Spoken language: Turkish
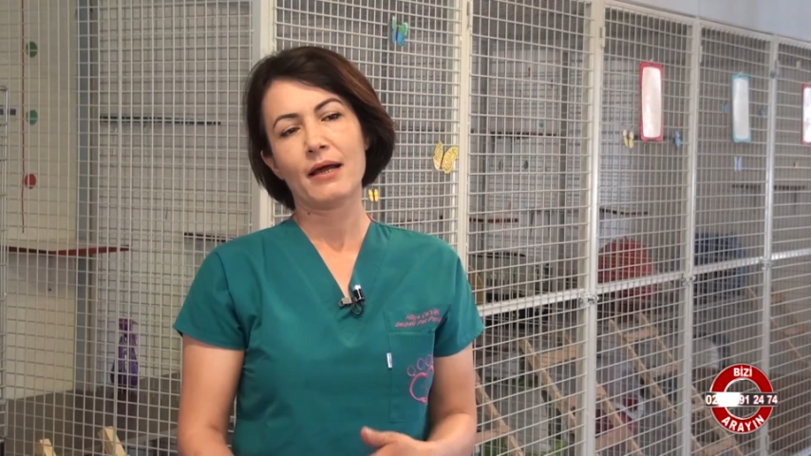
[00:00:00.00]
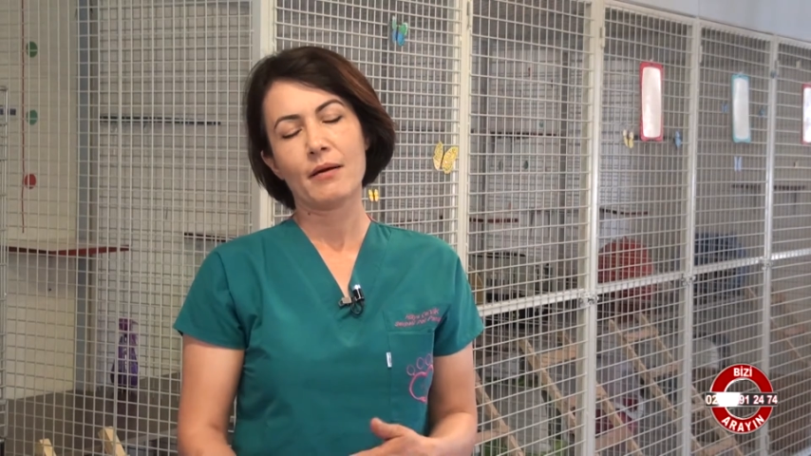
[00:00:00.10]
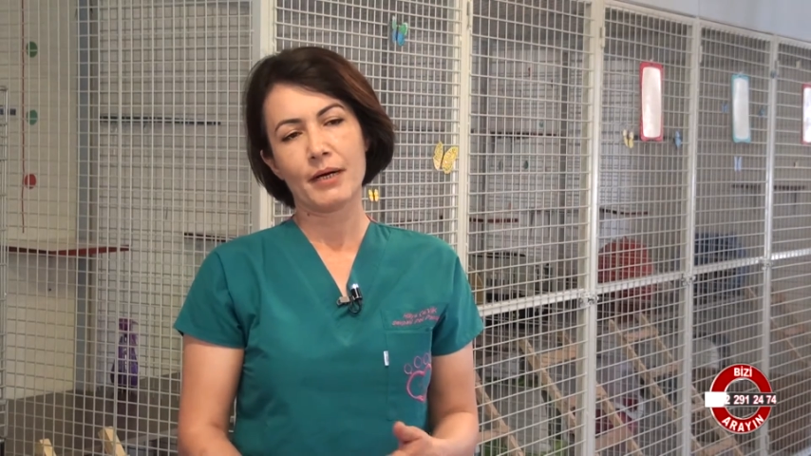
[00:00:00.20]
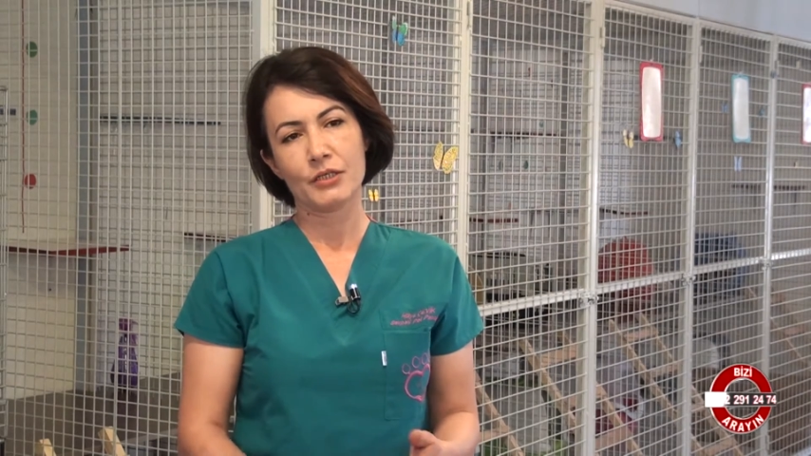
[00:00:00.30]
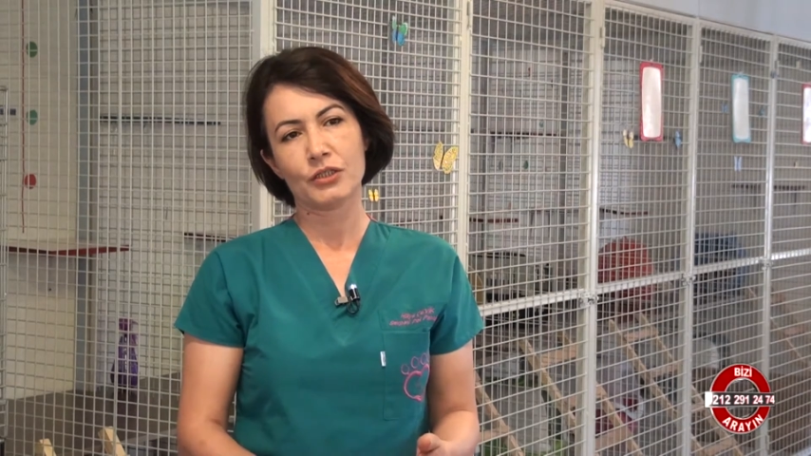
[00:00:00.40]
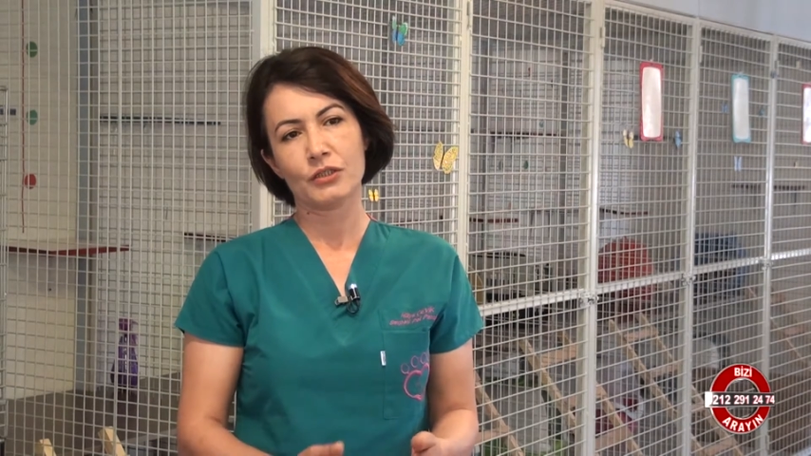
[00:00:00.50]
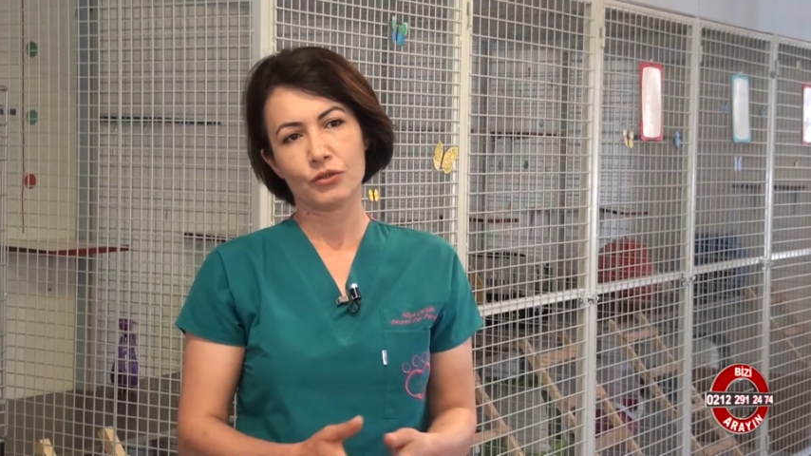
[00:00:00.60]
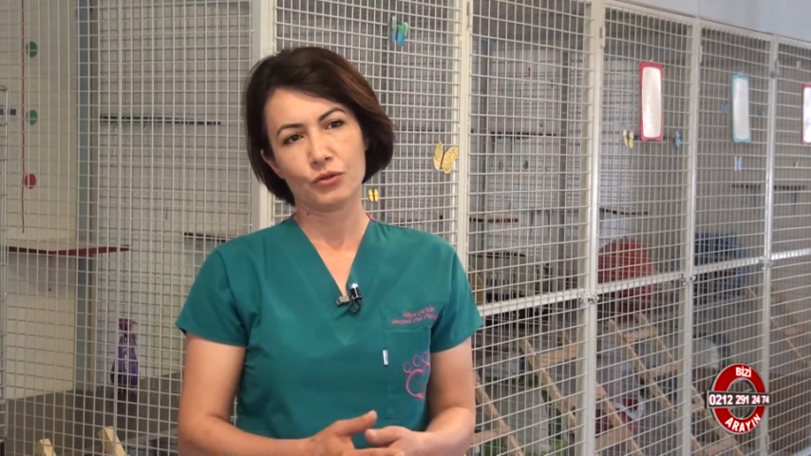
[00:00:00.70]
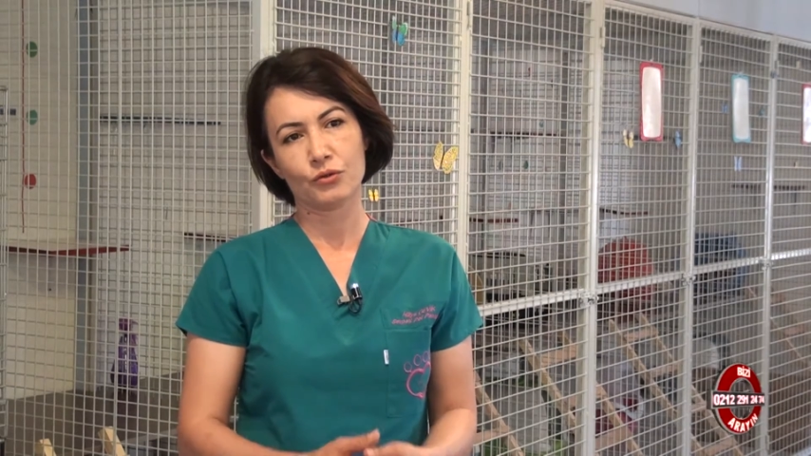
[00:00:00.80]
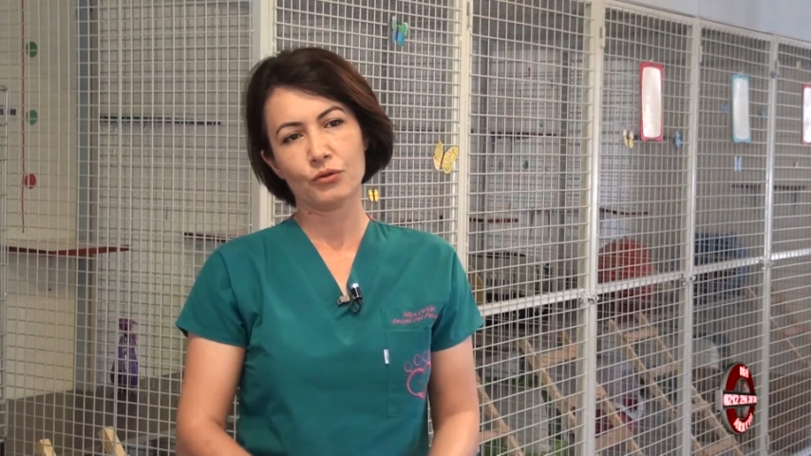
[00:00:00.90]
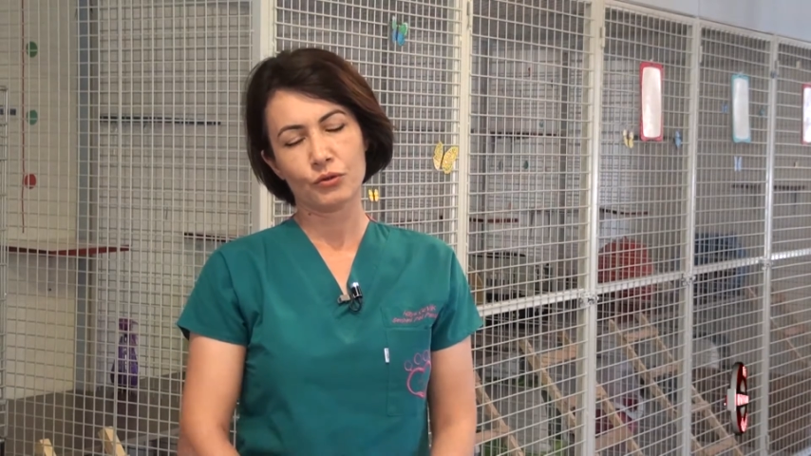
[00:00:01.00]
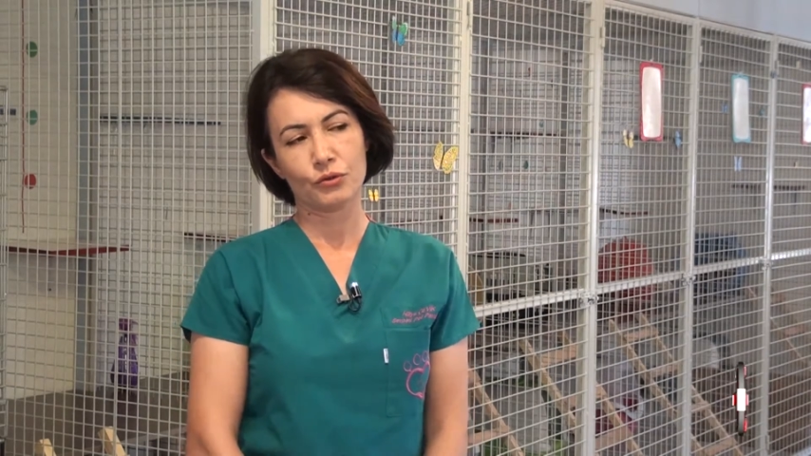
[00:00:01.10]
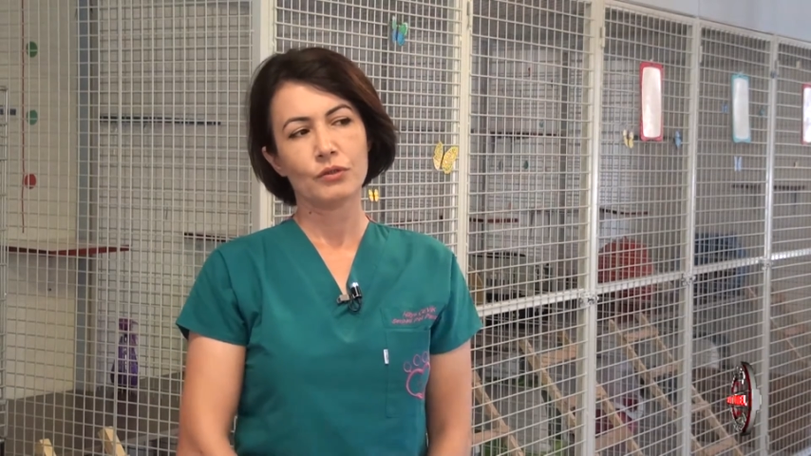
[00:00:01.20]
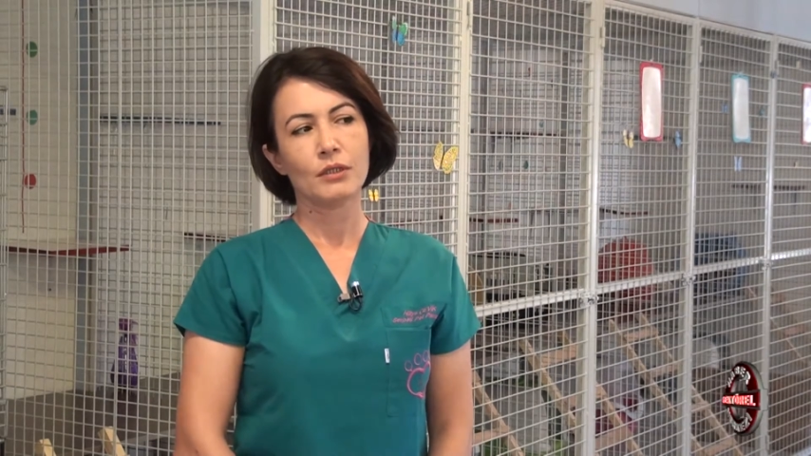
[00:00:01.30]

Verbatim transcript: beraber çalışıyorduk.